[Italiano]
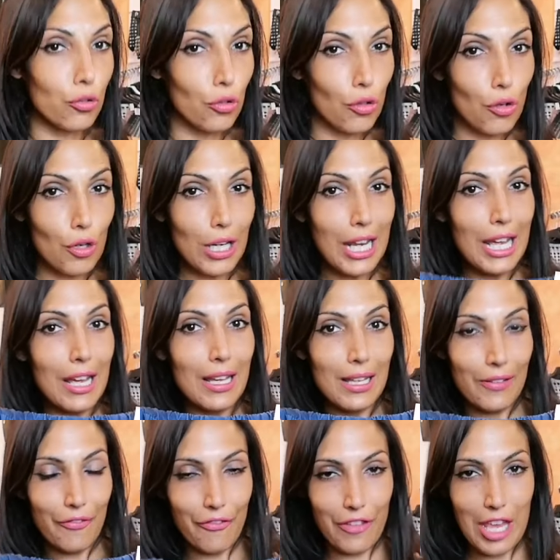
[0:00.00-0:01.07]
cotone
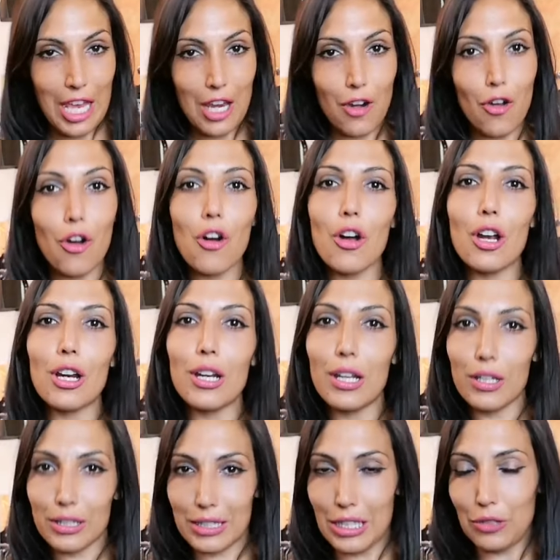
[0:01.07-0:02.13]
fino
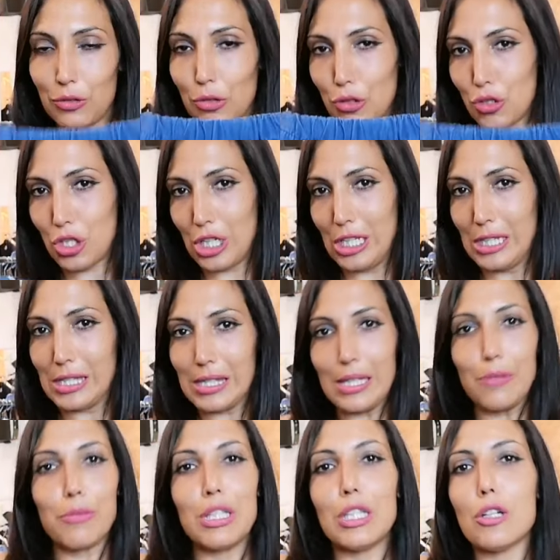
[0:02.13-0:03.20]
tinto
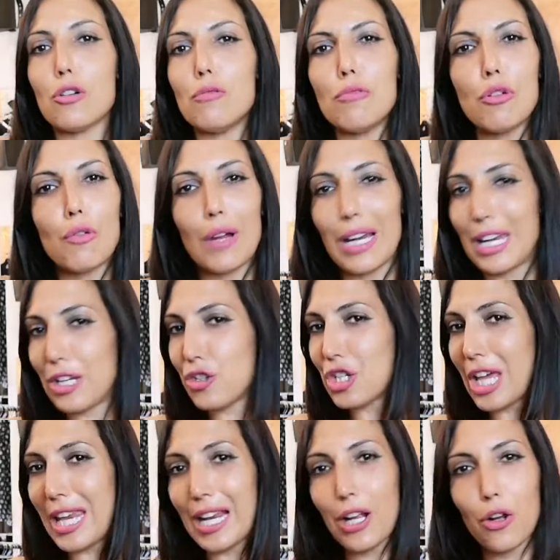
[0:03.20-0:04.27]
jeans quindi comunque è
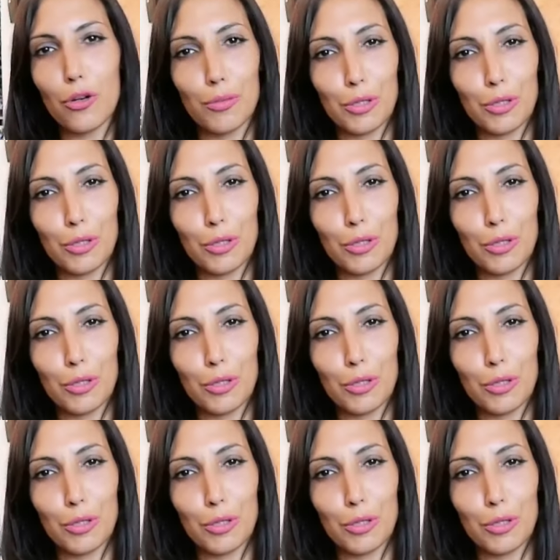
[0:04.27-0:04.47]
leggera e